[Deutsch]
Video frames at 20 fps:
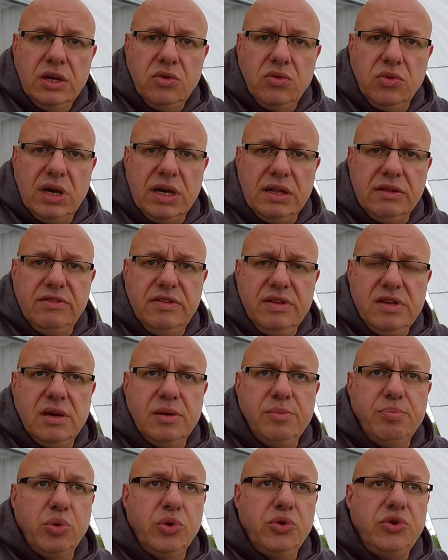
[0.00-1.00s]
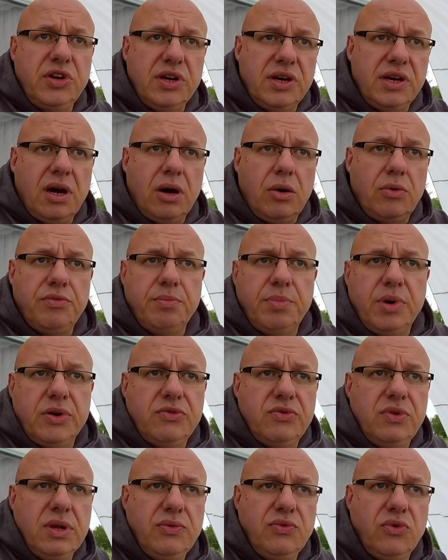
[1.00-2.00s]
du kannst hier Brötchen kaufen,
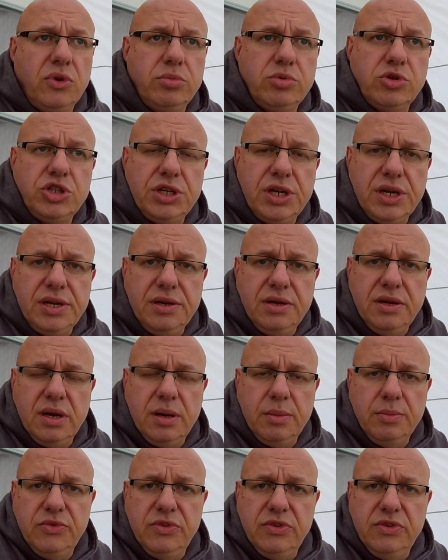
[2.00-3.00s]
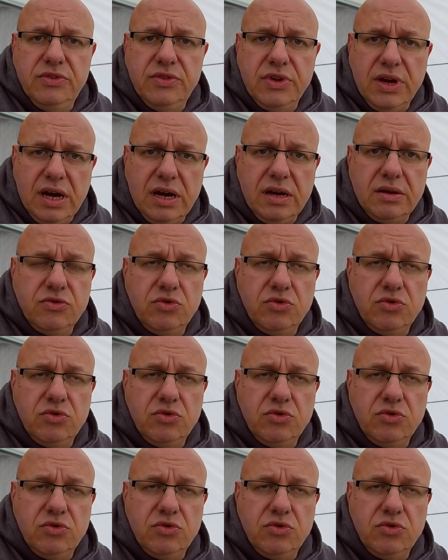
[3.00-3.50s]
brauchst du nicht vorbestellen, die haben sie da,